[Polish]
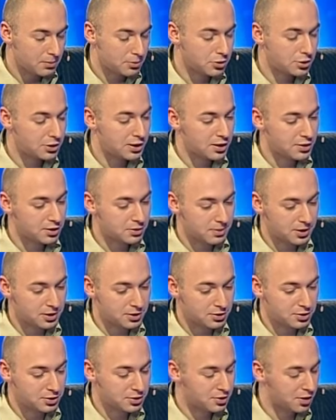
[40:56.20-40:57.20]
Może inaczej,
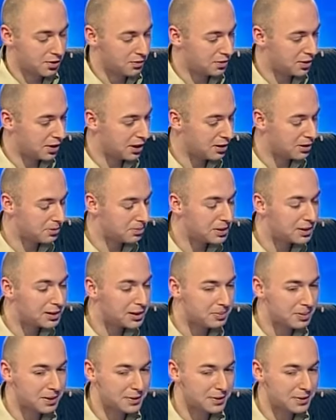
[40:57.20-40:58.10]
Panie Krzysztofie, ja nie będę